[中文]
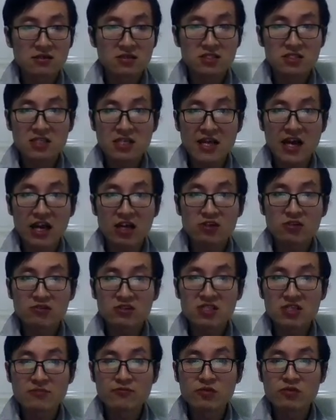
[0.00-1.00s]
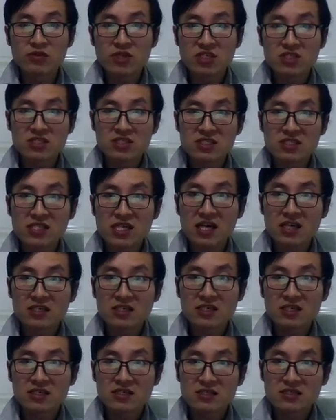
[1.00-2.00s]
这两个东西的目的是一样的，
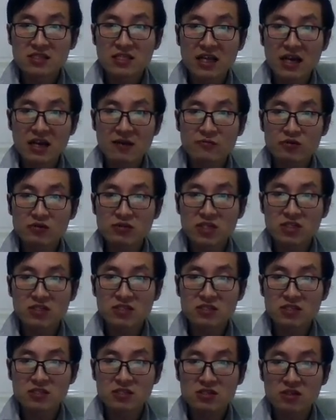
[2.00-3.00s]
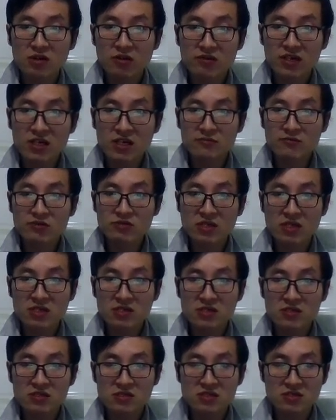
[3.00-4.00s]
这两个目的是同一个目的，
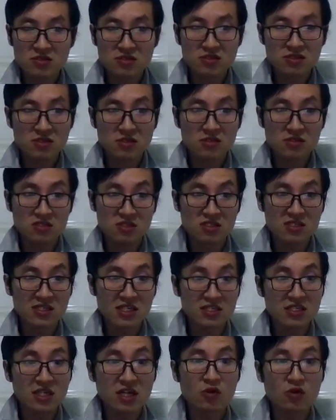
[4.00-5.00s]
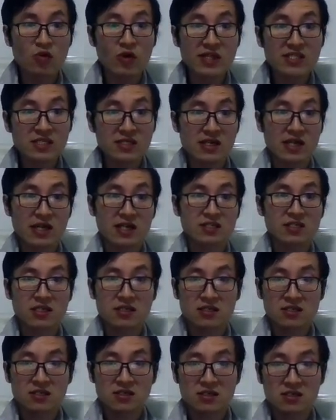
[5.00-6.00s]
就是实现整个环境的改善
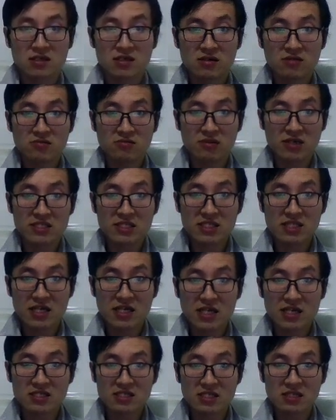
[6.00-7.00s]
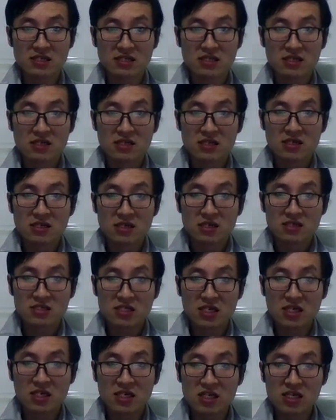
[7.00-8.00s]
啊，环境的改善，整
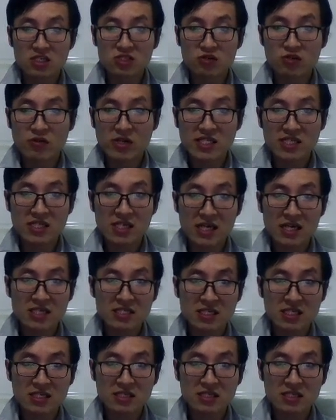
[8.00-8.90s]
个合作环境的改善。